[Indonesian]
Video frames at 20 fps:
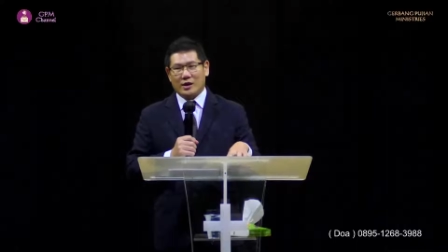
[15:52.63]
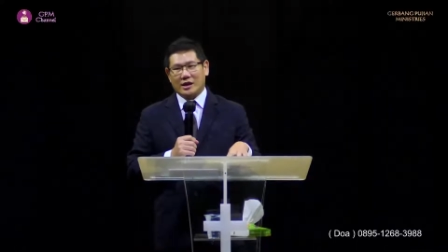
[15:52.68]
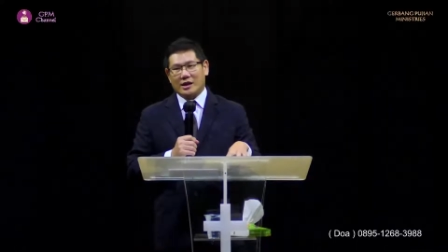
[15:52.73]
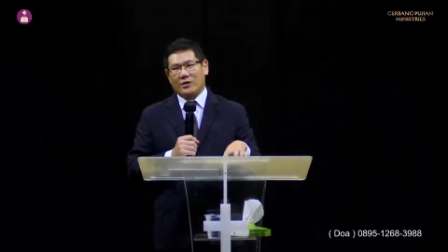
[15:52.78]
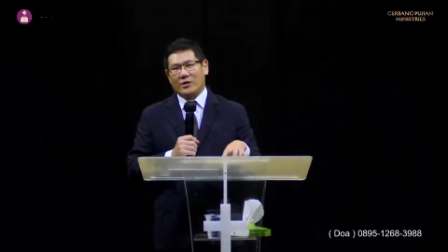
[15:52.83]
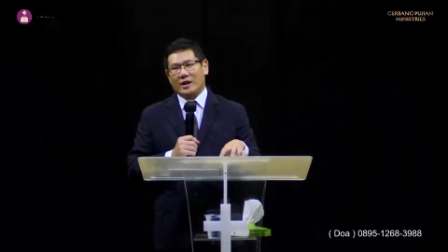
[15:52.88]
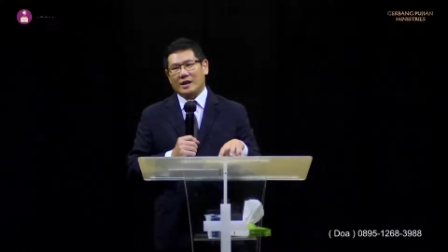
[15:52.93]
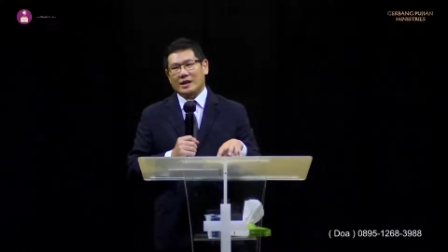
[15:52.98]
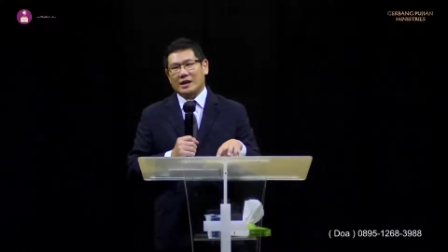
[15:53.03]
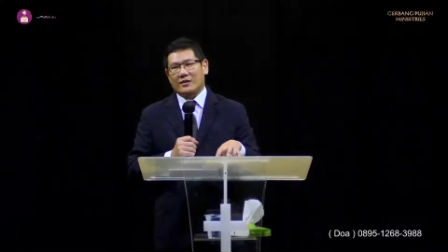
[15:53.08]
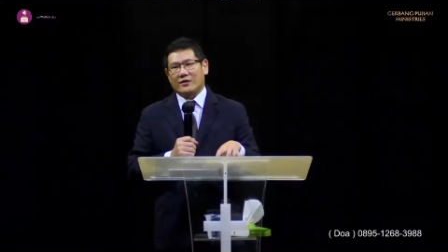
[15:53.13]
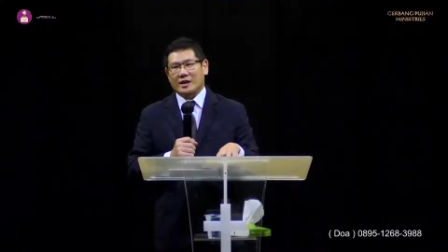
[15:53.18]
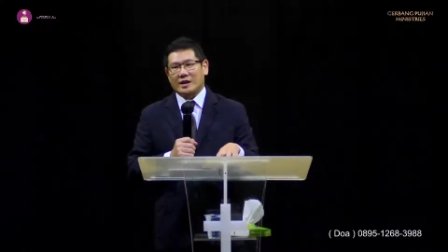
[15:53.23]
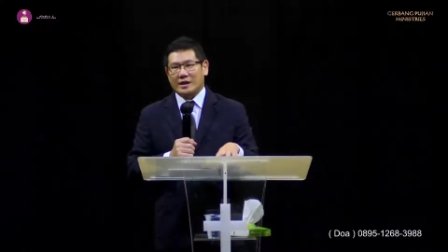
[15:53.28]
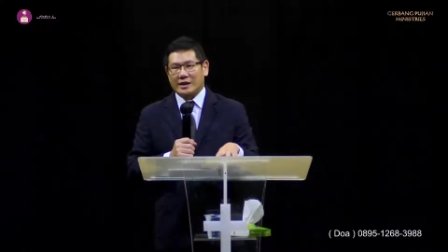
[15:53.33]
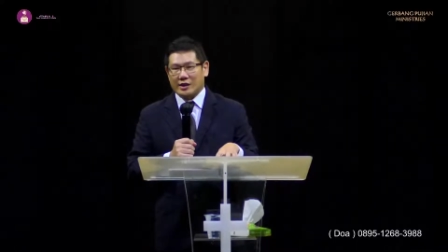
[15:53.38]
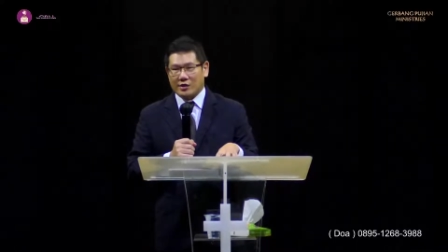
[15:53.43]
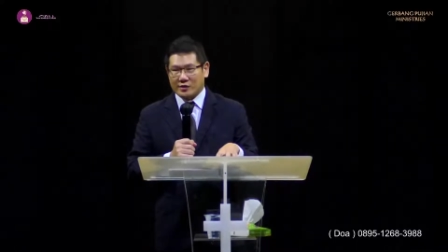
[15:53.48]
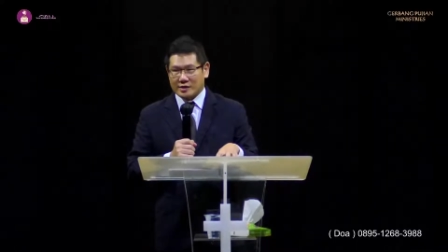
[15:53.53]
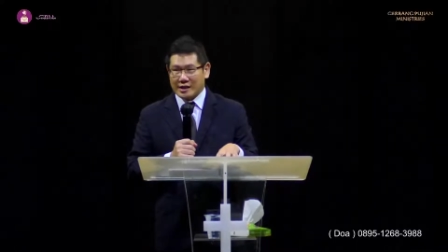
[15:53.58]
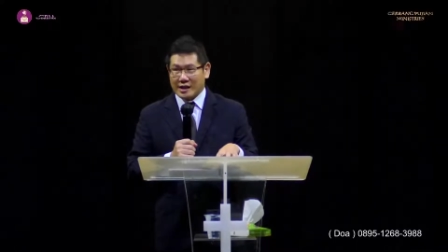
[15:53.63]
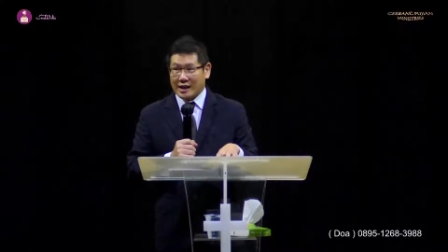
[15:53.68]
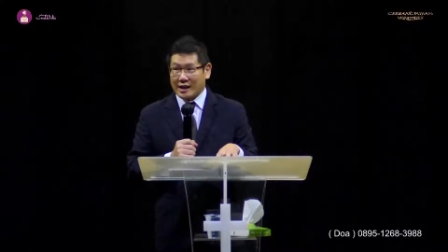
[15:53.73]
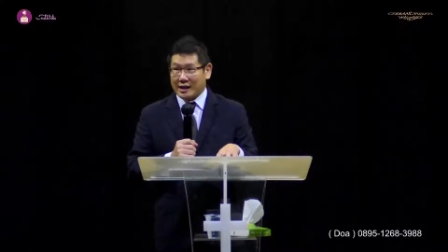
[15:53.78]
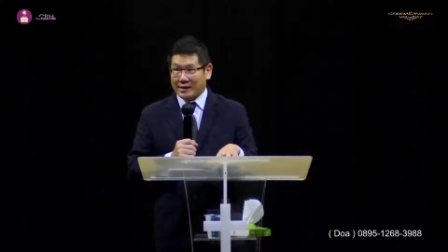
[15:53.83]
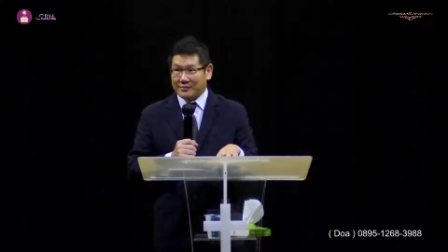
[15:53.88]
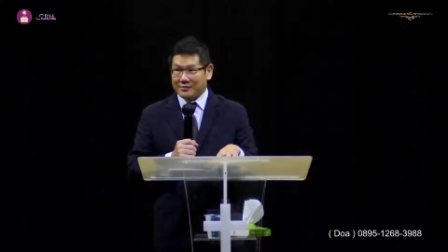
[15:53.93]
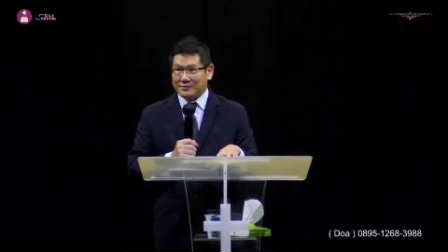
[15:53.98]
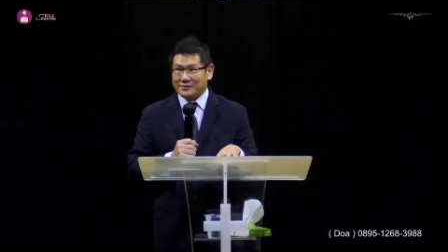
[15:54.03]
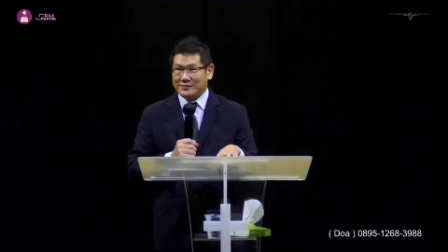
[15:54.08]
ada wanita-wanita
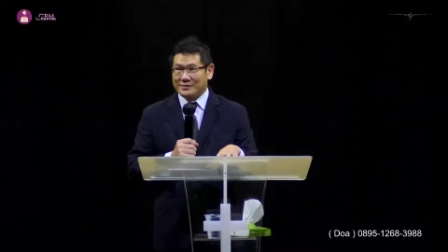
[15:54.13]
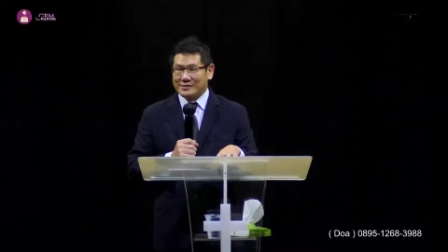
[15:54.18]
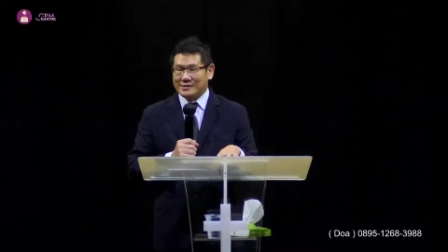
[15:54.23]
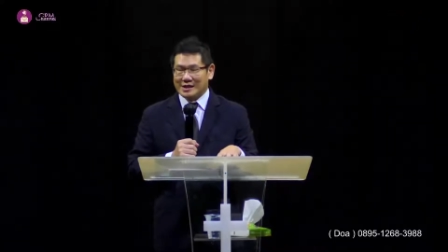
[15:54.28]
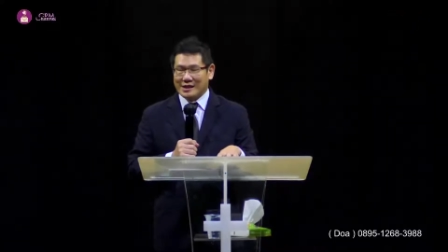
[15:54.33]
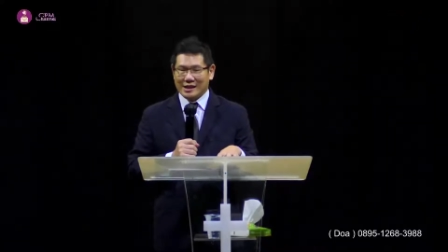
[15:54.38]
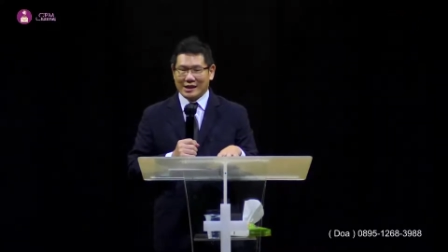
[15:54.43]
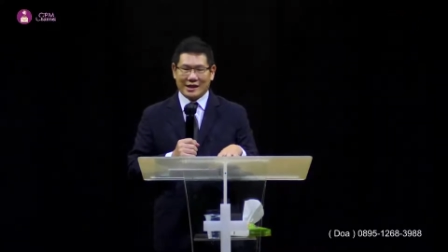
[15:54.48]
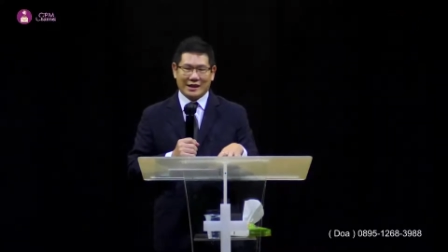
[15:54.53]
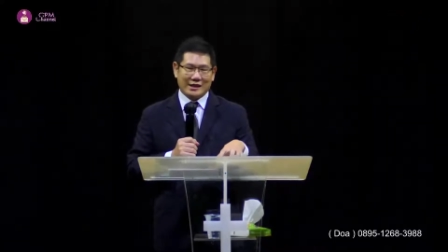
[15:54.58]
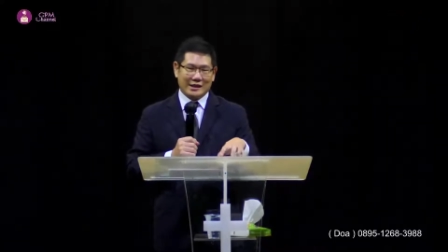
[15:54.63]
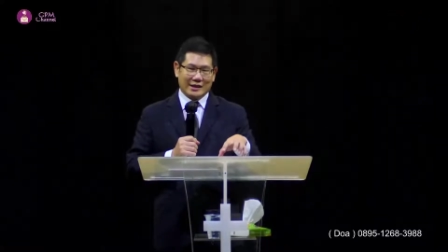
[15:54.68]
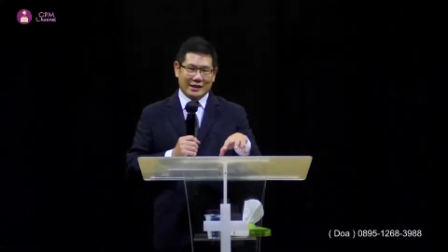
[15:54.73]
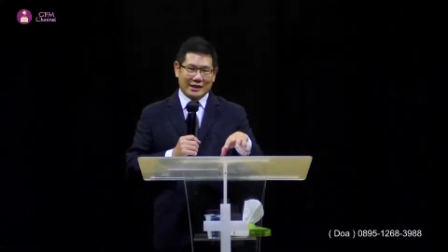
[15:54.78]
Yerusalem. ya